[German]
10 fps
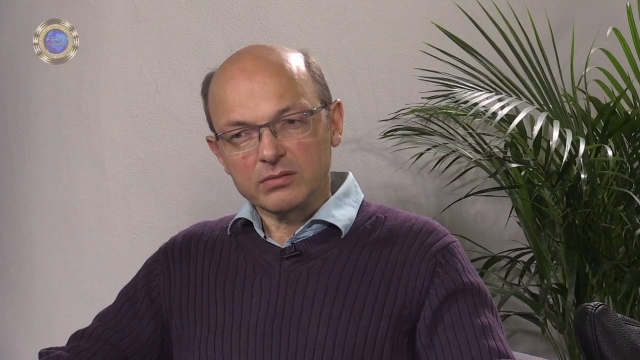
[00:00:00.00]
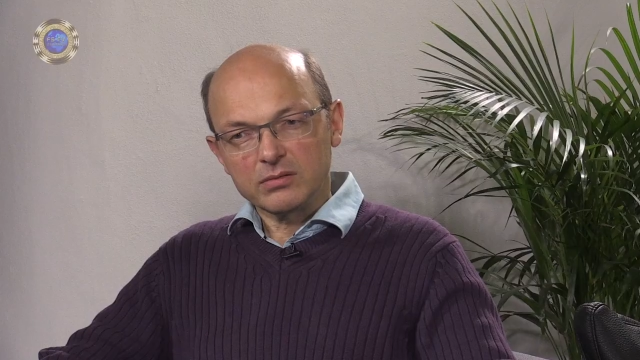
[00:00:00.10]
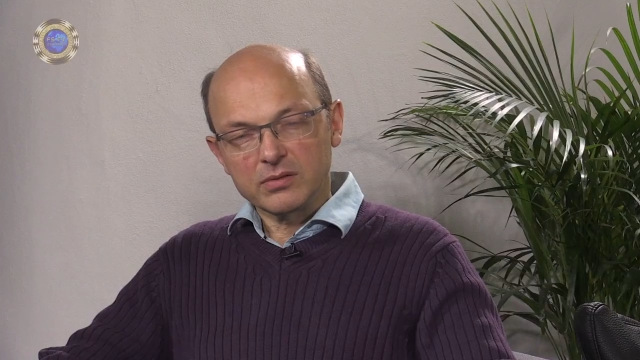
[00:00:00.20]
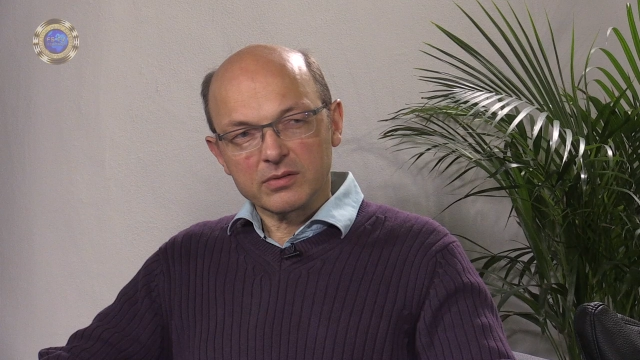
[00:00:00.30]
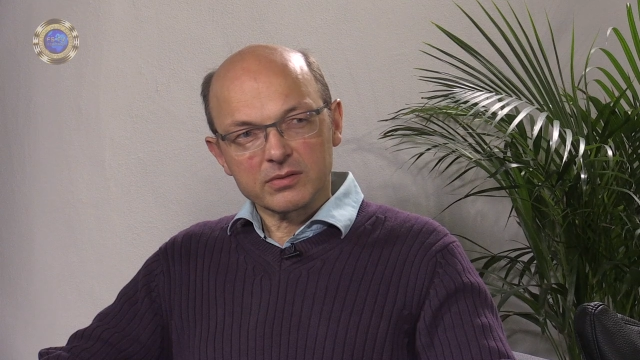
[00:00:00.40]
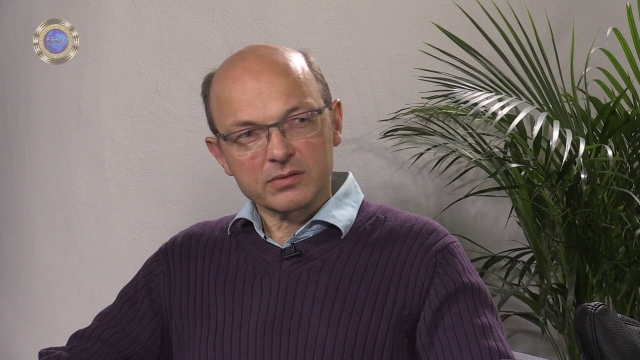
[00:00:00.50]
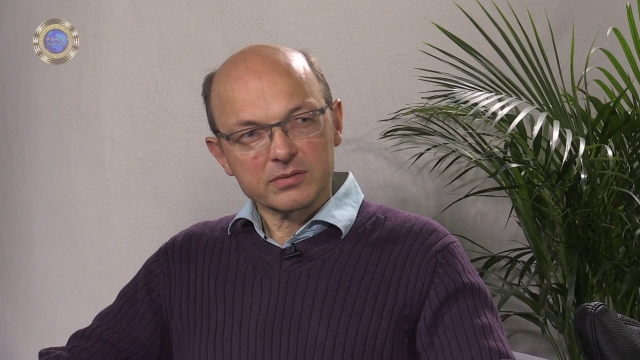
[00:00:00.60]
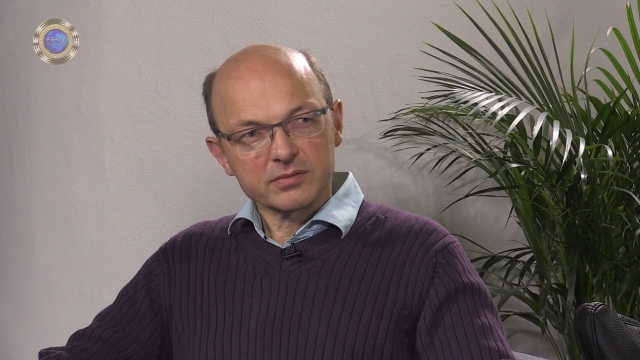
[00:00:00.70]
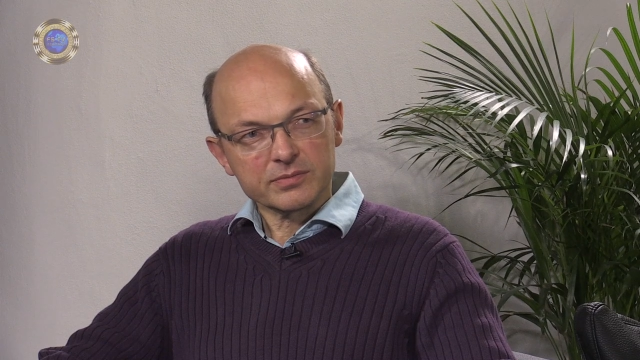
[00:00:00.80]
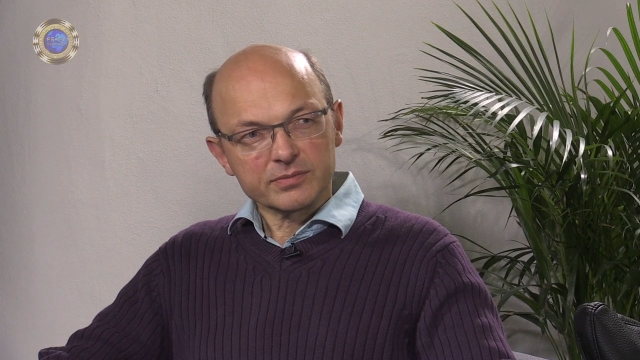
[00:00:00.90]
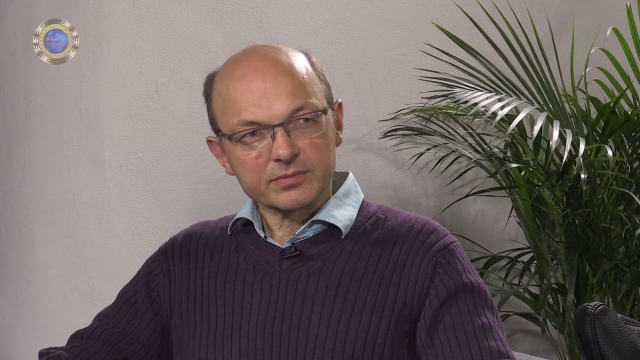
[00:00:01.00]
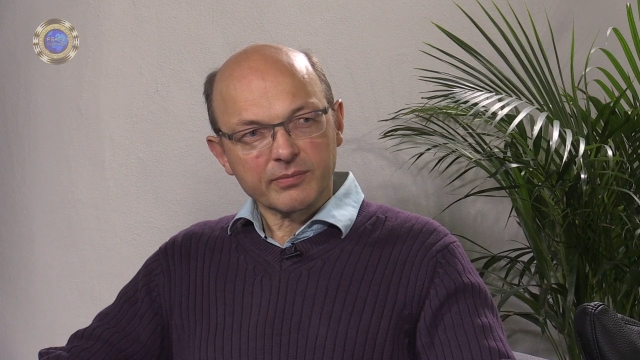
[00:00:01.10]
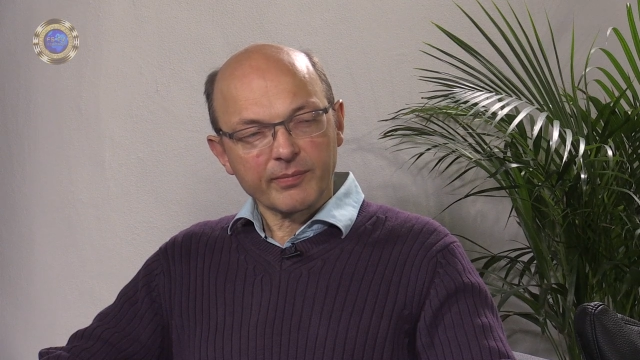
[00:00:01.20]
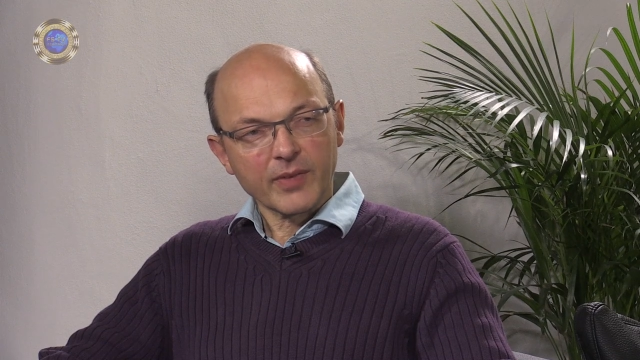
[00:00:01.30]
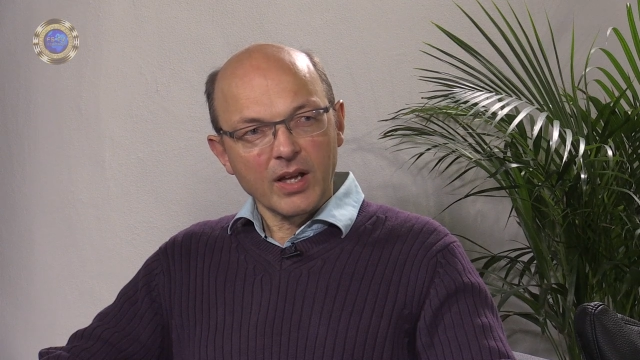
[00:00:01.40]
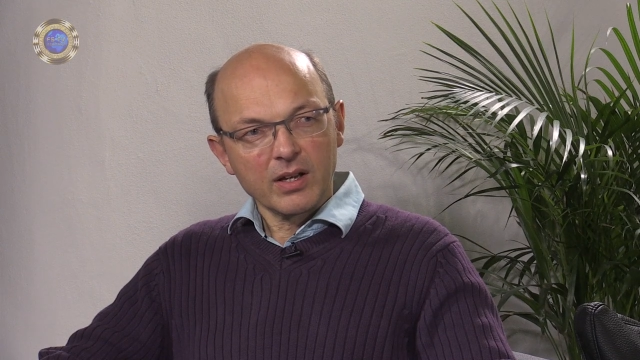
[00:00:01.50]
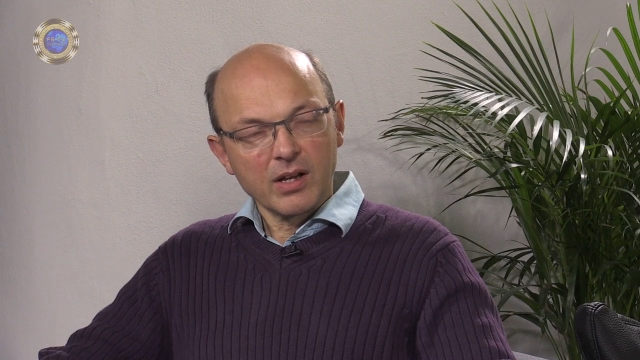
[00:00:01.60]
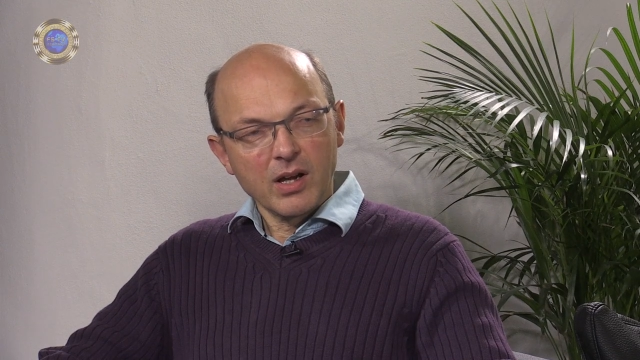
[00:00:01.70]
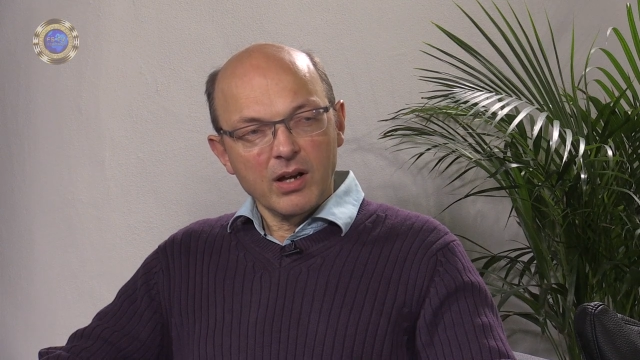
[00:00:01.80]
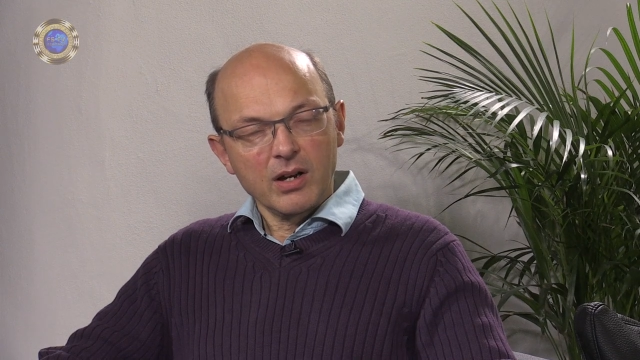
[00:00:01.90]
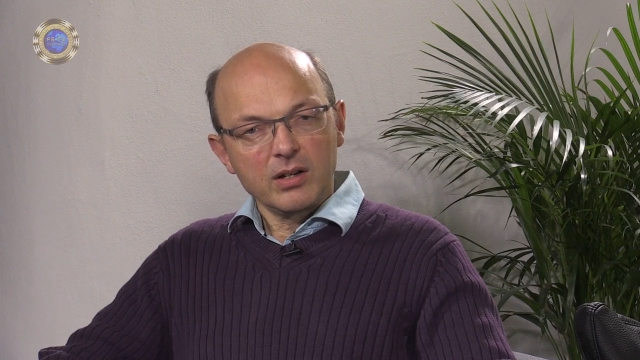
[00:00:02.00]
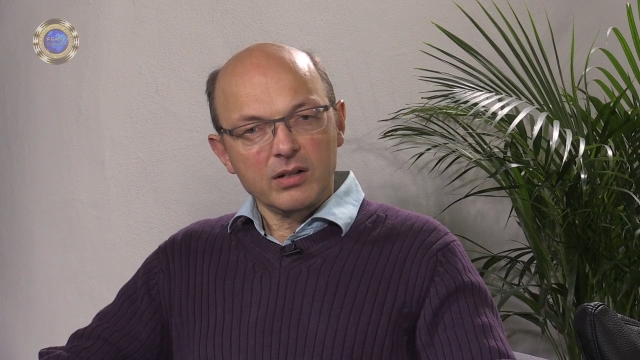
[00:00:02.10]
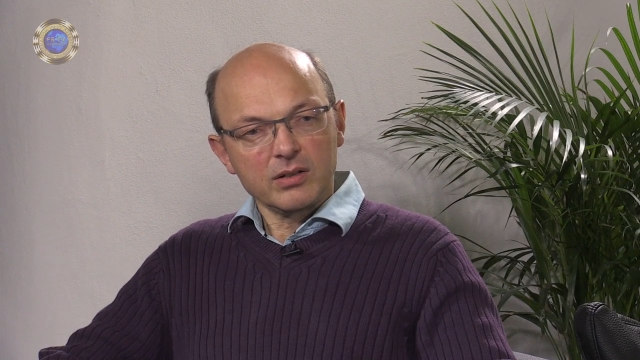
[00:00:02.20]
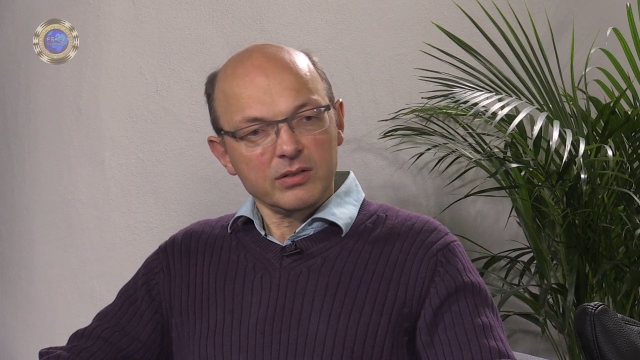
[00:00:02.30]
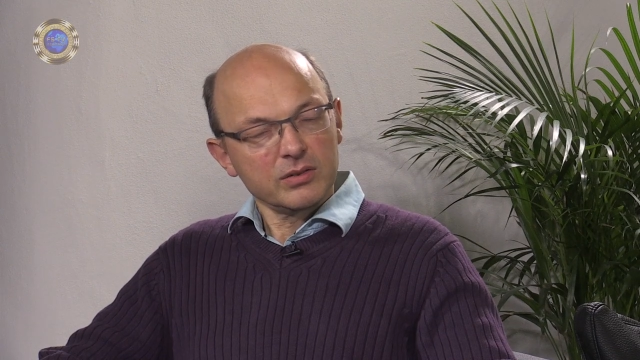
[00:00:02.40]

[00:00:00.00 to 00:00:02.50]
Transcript: entwickelt sich ja alles von alleine.